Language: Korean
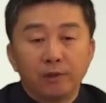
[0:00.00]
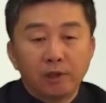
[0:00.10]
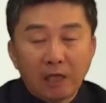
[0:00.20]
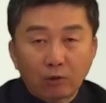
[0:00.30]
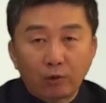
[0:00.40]

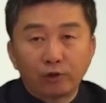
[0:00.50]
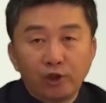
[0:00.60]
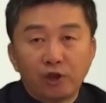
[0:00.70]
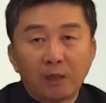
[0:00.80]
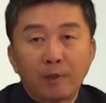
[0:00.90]
이 사건을
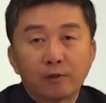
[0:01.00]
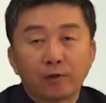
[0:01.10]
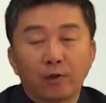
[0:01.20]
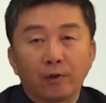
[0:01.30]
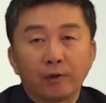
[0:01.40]

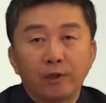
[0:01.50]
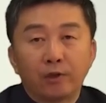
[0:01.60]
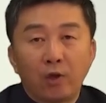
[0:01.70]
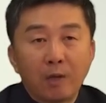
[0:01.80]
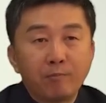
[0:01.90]
취재하면서 이
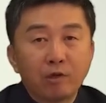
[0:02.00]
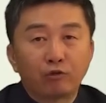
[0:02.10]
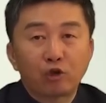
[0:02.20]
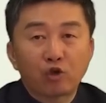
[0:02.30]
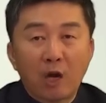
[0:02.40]

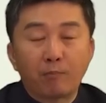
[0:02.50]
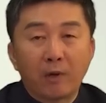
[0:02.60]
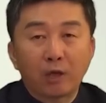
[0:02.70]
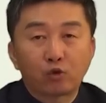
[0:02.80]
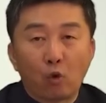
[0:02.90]
대한민국의
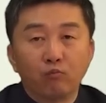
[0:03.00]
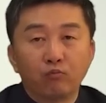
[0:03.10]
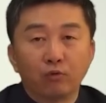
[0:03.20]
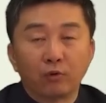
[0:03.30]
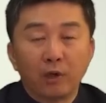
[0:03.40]
좌파,
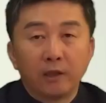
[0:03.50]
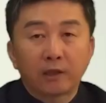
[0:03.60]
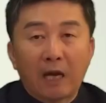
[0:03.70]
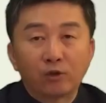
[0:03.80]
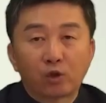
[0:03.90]
종북이
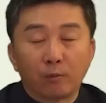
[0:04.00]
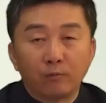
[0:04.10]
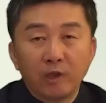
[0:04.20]
간첩,